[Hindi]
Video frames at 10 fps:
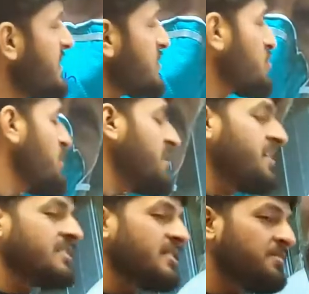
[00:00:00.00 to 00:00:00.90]
ये सुअर
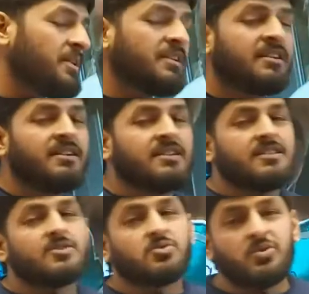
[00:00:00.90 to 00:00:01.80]
के दिल पर
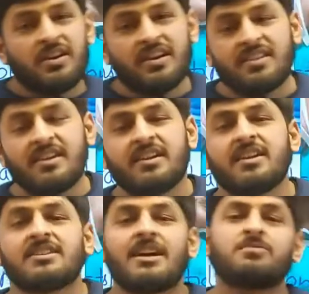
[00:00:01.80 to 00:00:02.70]
या सुअर के दिल
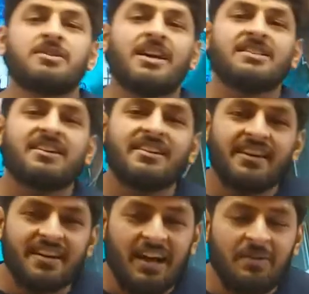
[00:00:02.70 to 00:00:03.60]
के हिसाब से आजकल
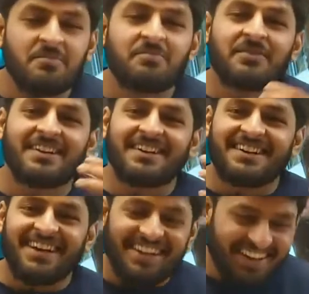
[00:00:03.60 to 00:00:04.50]
ये काम
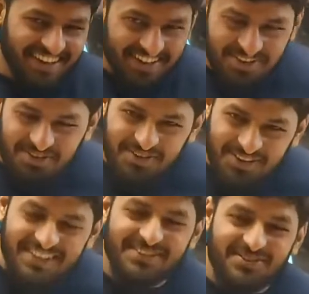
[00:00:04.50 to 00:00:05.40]
कर रहे हैं तो
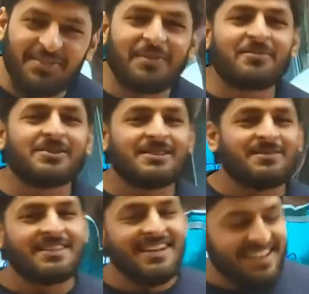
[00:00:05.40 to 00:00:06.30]
इसको अब हमको
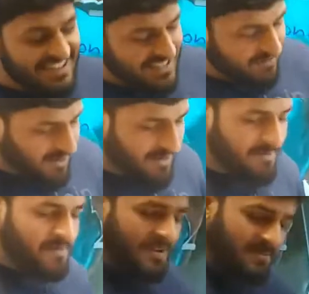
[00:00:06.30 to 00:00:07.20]
समझना है कि ये सफल
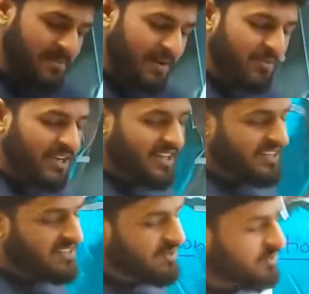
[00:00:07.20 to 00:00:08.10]
मामला
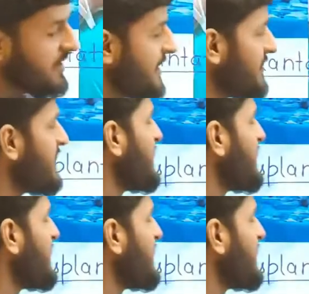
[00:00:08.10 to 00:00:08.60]
कैसे हुआ है